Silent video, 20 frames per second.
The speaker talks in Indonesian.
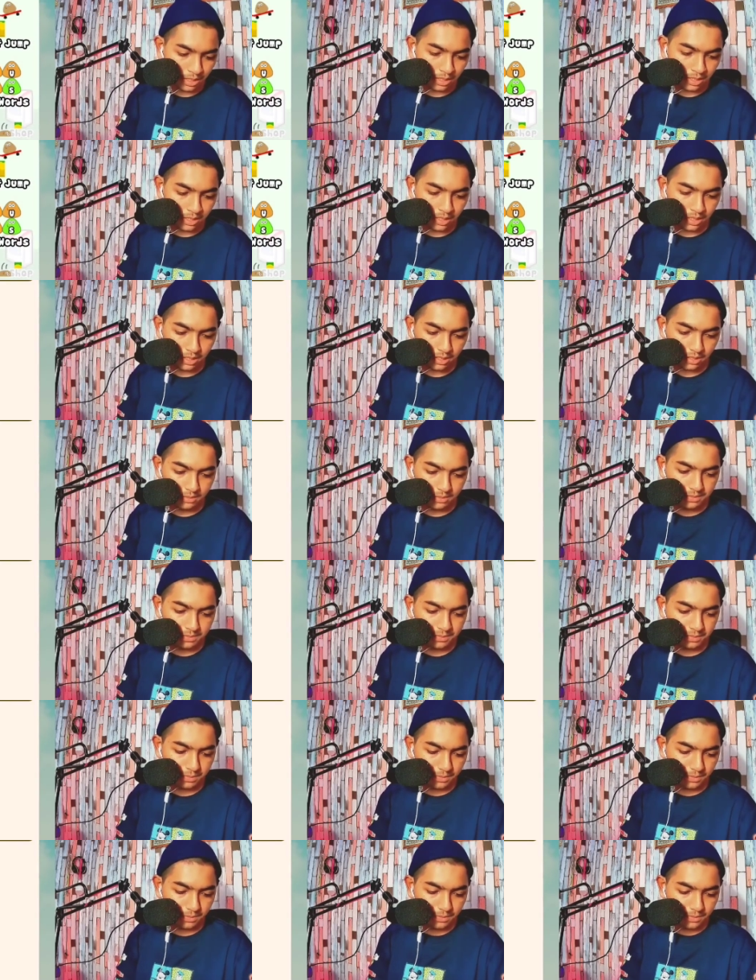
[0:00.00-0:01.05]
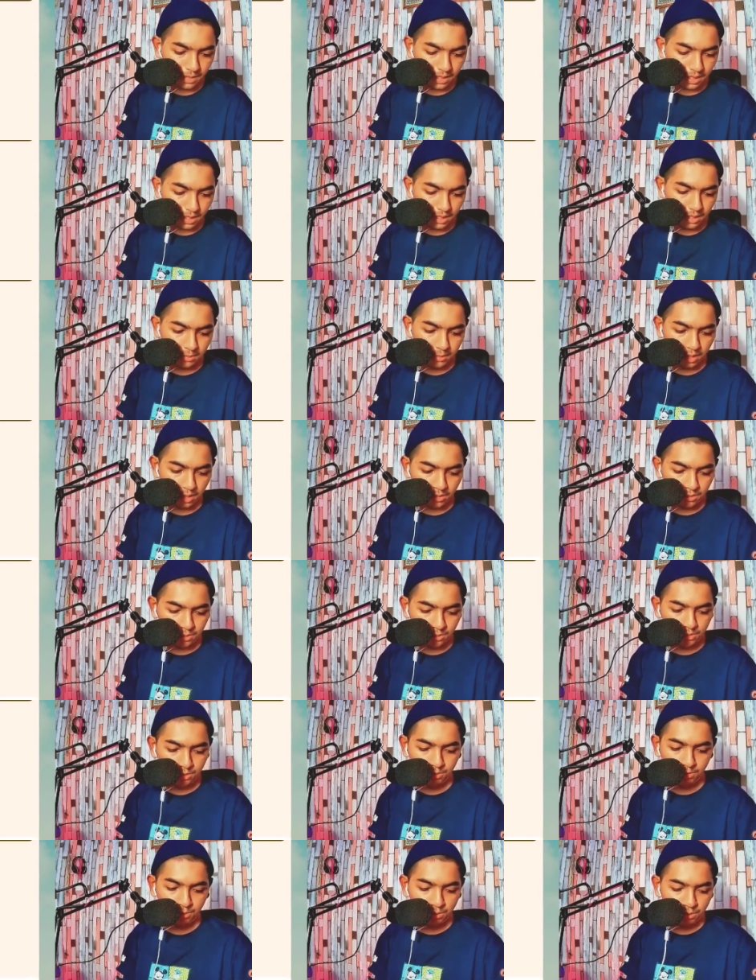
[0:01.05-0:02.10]
lihat
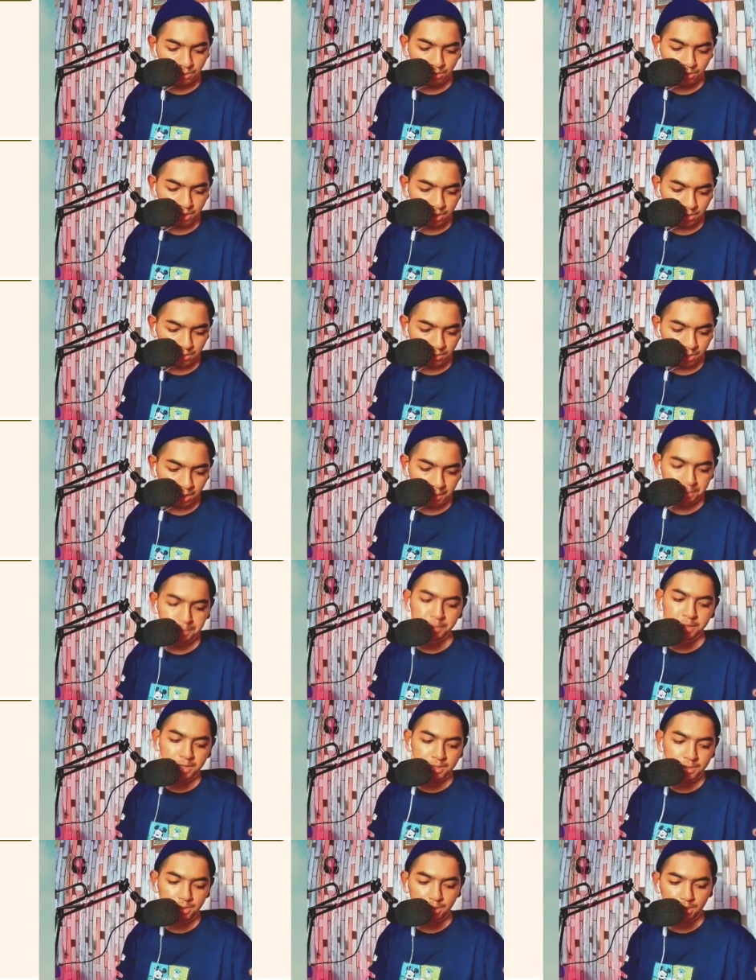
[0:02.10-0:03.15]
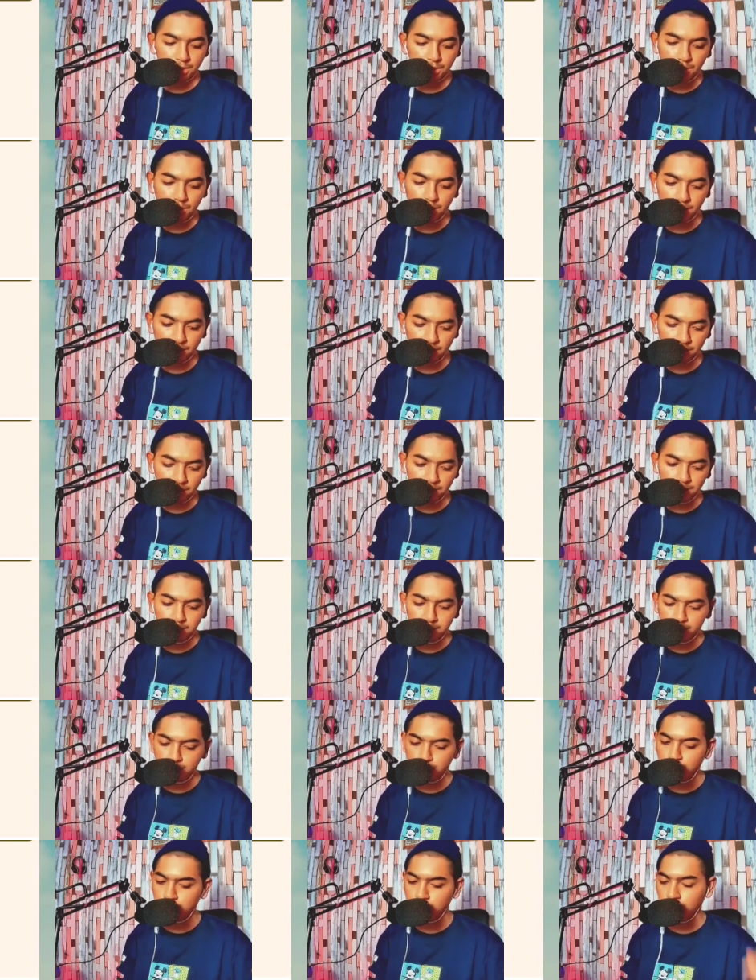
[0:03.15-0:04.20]
670 ini udah best score ya best
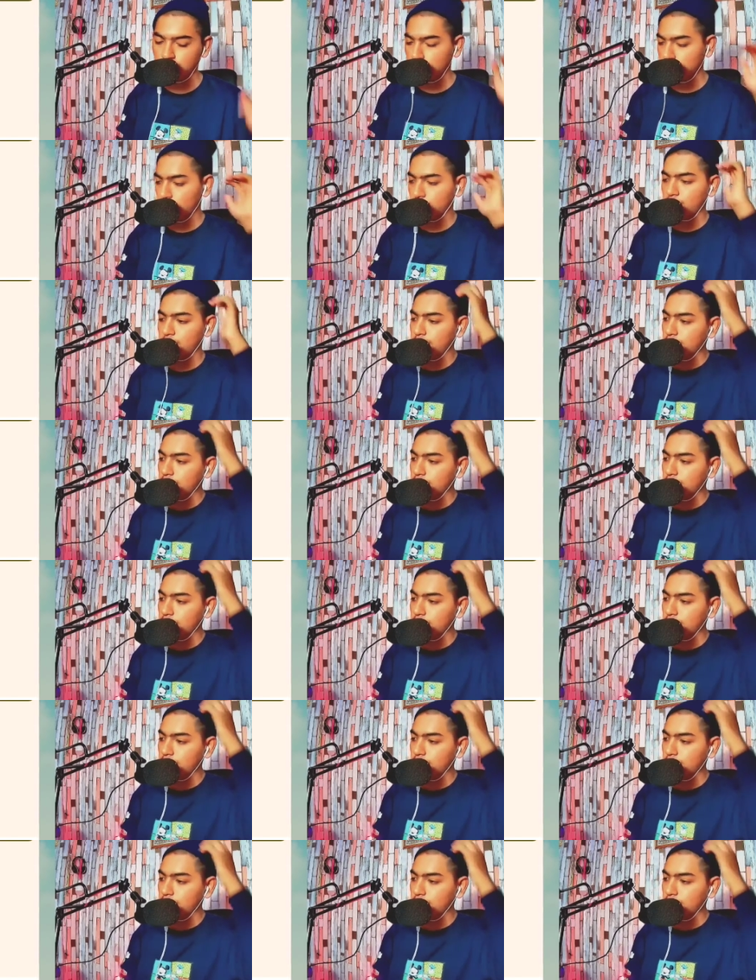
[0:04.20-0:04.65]
score oke okay